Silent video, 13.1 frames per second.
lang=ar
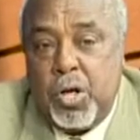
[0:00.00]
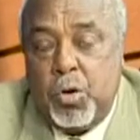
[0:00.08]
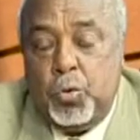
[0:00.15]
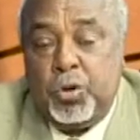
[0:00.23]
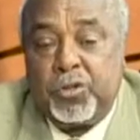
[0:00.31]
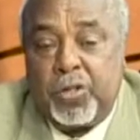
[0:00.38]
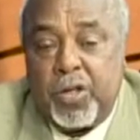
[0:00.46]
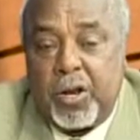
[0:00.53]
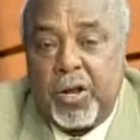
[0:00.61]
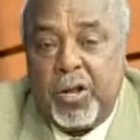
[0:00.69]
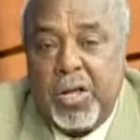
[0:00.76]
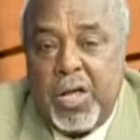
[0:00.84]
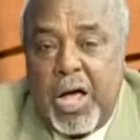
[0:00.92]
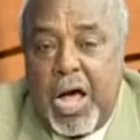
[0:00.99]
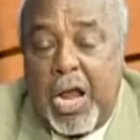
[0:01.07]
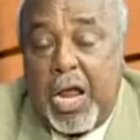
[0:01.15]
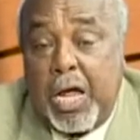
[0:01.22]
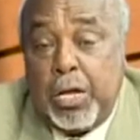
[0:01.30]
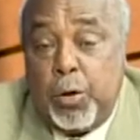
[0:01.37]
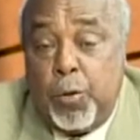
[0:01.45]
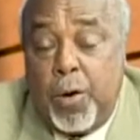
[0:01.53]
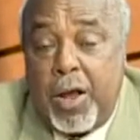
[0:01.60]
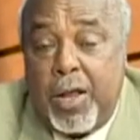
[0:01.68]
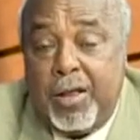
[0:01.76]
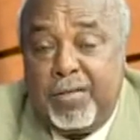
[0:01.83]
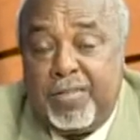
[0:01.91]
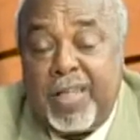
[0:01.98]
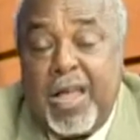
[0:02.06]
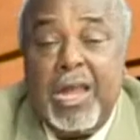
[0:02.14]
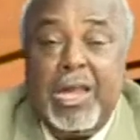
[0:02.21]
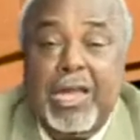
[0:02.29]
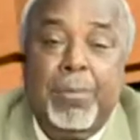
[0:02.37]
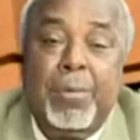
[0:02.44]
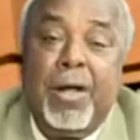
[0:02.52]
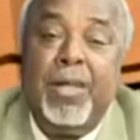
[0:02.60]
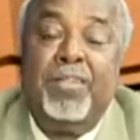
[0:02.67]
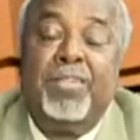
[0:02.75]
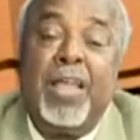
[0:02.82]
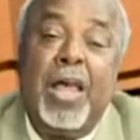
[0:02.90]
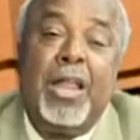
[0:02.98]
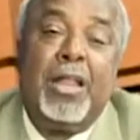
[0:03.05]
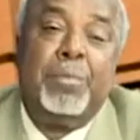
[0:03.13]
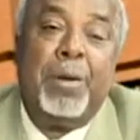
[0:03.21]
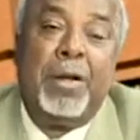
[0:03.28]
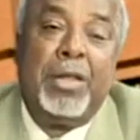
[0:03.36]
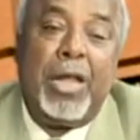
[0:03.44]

ويختارها الحيوان الإنسان عندما استأنس بعض